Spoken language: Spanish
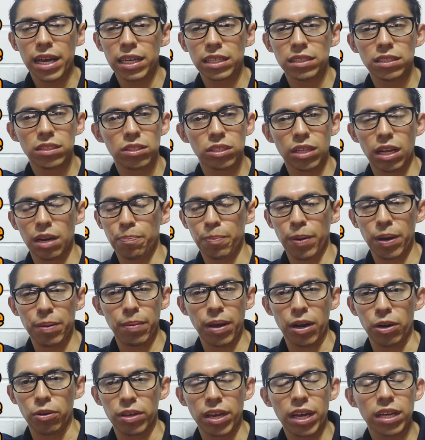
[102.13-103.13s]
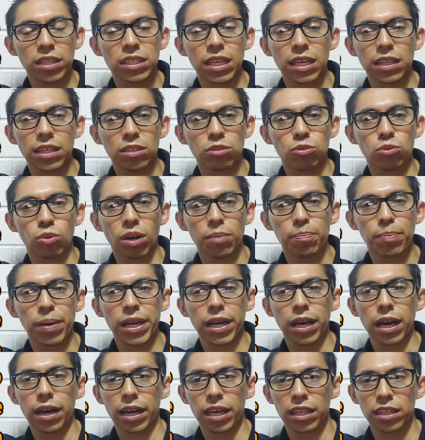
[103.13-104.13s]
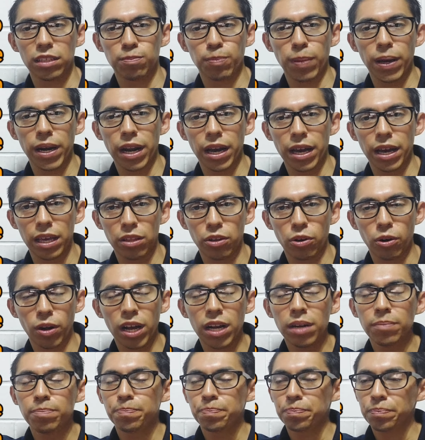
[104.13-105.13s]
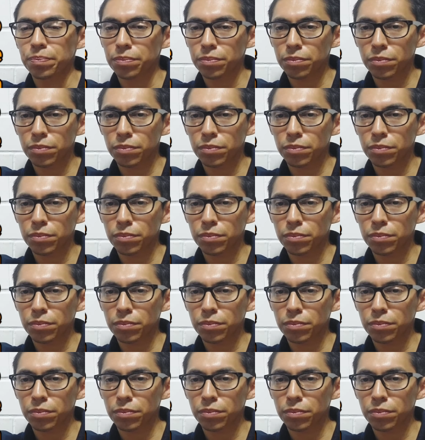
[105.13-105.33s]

Es el primero. Ya tienes tu réplica que dispara hidrogel